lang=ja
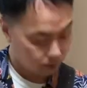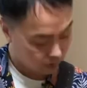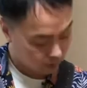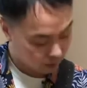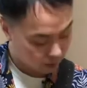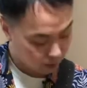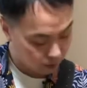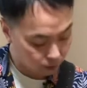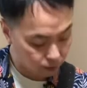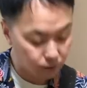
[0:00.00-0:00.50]

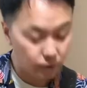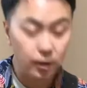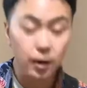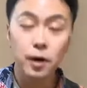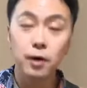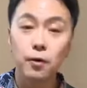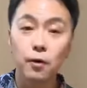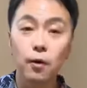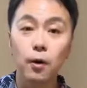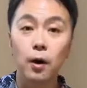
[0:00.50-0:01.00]
う6
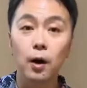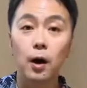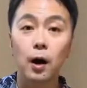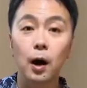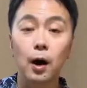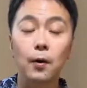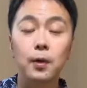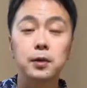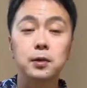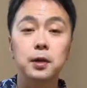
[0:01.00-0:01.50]
弦を
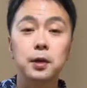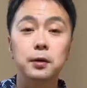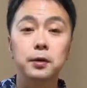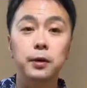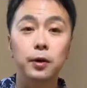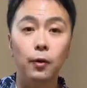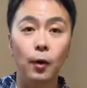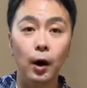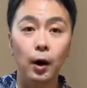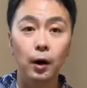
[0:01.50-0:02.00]
合わせる
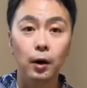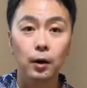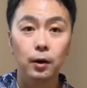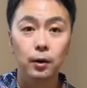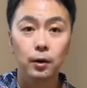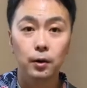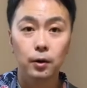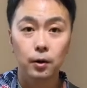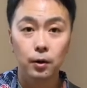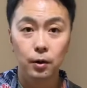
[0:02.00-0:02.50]
には
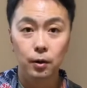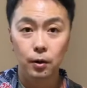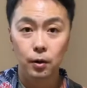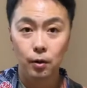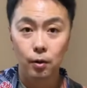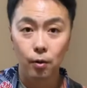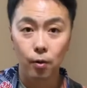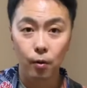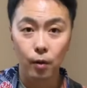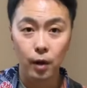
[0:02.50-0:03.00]

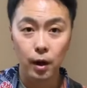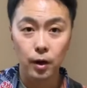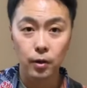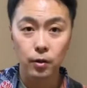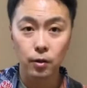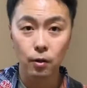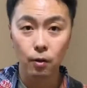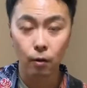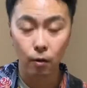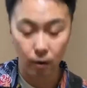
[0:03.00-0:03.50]
5弦
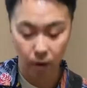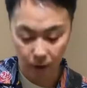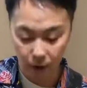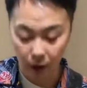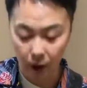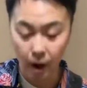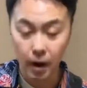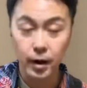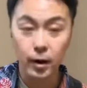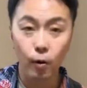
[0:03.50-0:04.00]
の
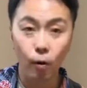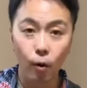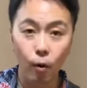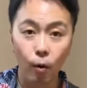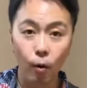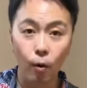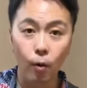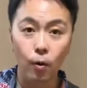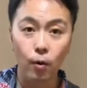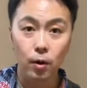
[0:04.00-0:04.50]
開
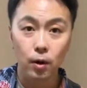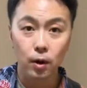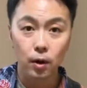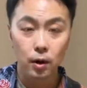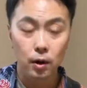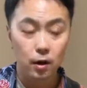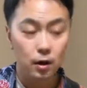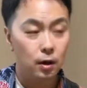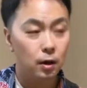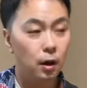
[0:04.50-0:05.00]
放
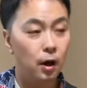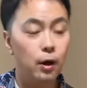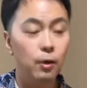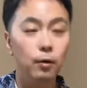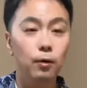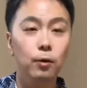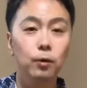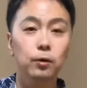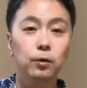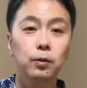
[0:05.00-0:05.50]
開
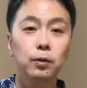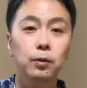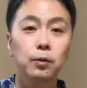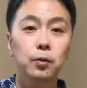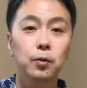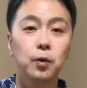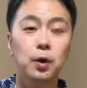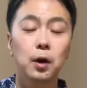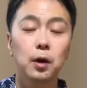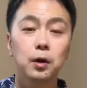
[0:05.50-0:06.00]
放という
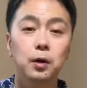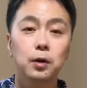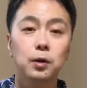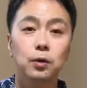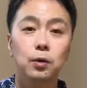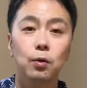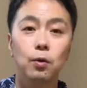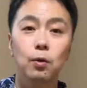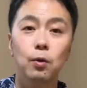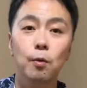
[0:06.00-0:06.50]
のは
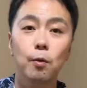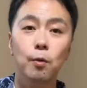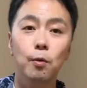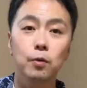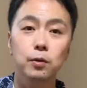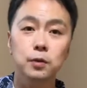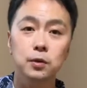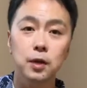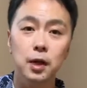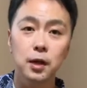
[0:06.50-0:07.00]
どこも
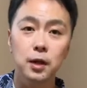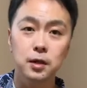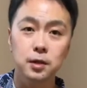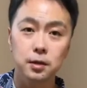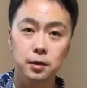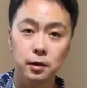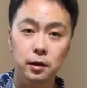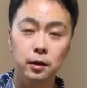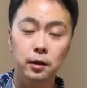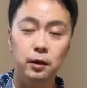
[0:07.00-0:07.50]
押さえ
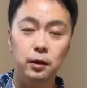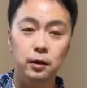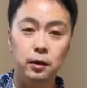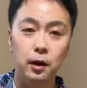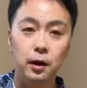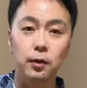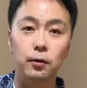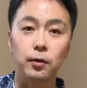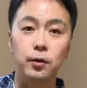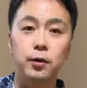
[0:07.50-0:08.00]
ずに
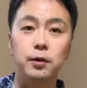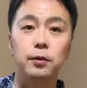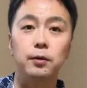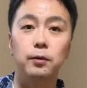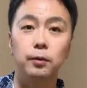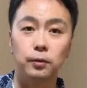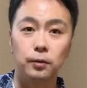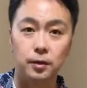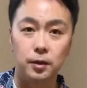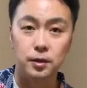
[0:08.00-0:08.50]
弦を弾く
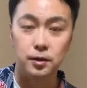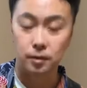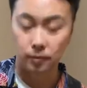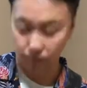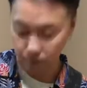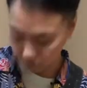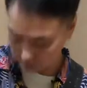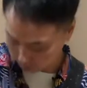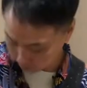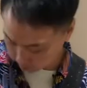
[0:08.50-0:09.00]
ことです
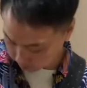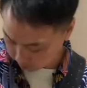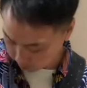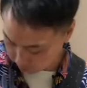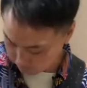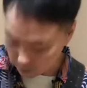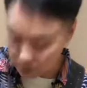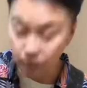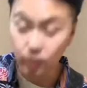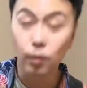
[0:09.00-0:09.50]

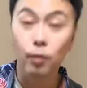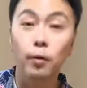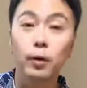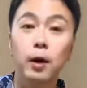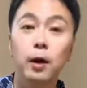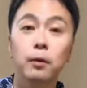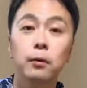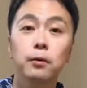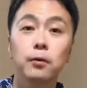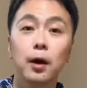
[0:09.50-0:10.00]
5
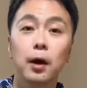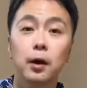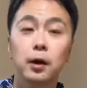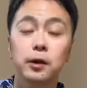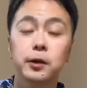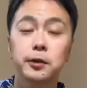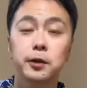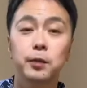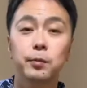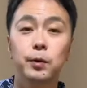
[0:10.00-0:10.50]
弦を鳴ら
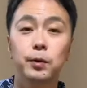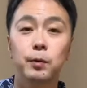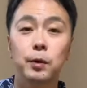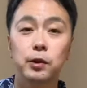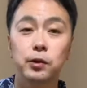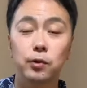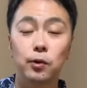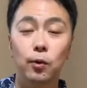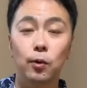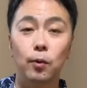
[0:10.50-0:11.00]
してみま
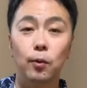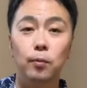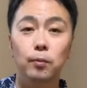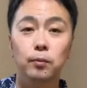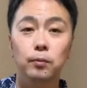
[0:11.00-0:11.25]
しょう